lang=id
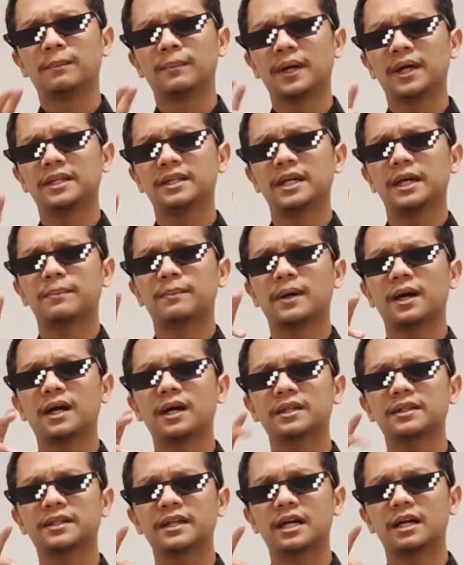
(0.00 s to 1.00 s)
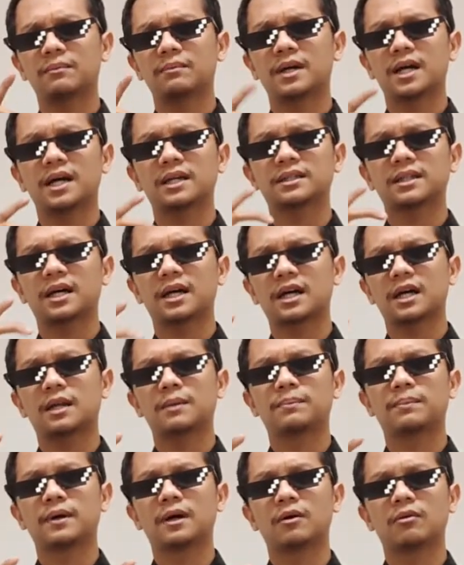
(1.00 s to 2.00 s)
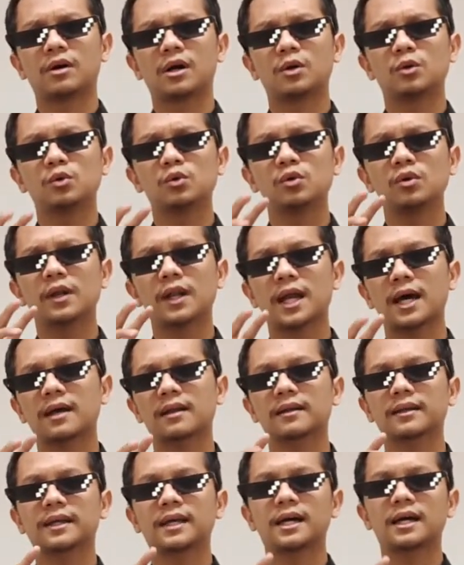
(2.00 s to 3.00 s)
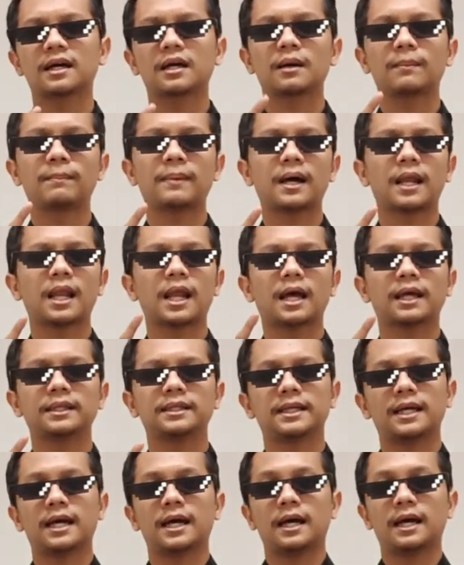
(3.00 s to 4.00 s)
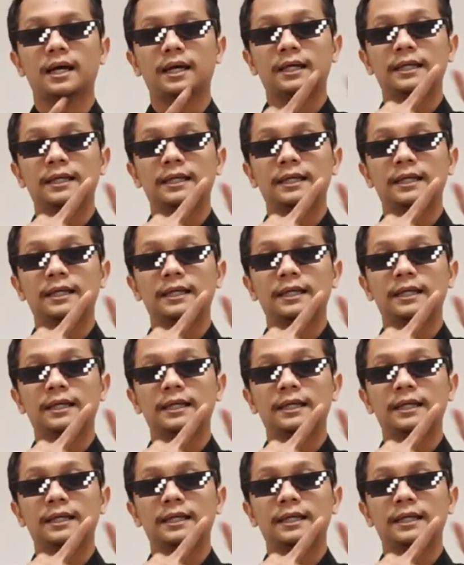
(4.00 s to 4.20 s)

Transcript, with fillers: Banyak banget yang mengatakan bahwa ular yang kepalanya